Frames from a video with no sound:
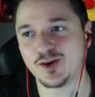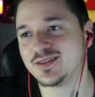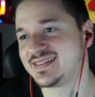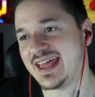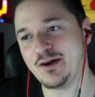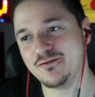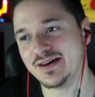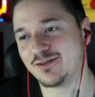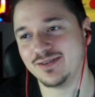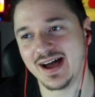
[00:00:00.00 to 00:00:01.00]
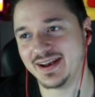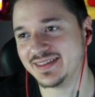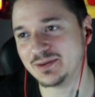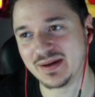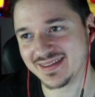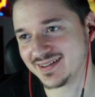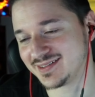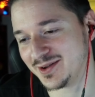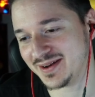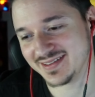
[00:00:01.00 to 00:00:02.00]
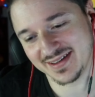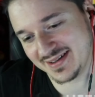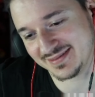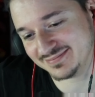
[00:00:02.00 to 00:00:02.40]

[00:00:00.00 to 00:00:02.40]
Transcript: Però non sei un vero fan del Martexone se